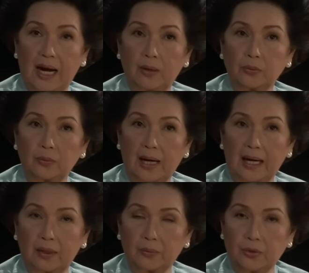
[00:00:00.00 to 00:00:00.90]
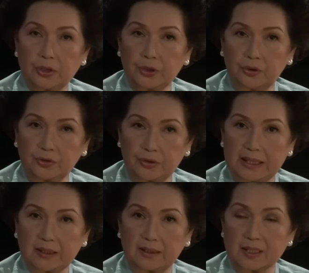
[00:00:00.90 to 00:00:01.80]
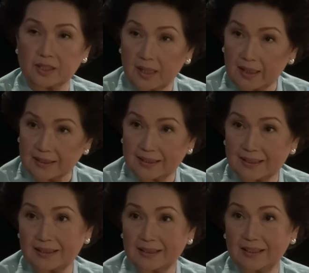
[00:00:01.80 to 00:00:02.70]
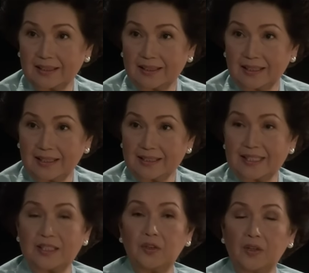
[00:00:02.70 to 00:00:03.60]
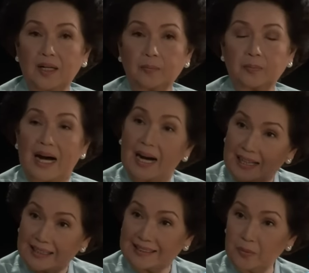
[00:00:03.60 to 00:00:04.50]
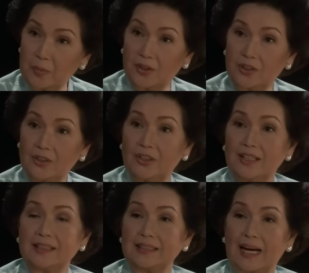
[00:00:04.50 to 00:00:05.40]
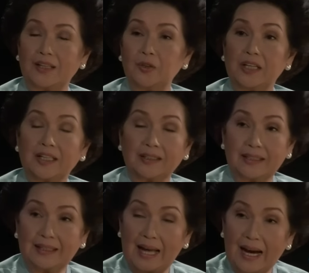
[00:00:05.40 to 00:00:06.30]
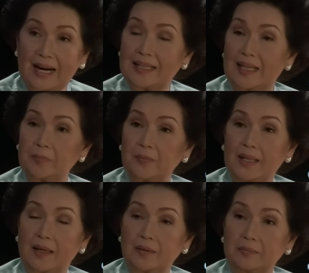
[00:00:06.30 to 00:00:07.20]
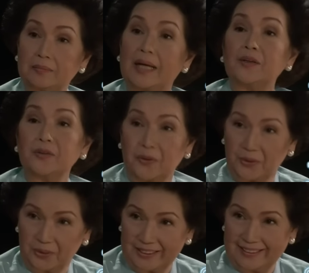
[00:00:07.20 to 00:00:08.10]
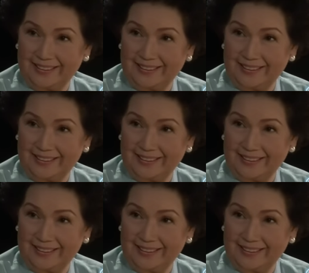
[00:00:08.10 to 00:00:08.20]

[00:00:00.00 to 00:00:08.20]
how, how you should treat the stars. Sino ang paaangatin mo dahil yun ang hinahanap ng manonood. Ah,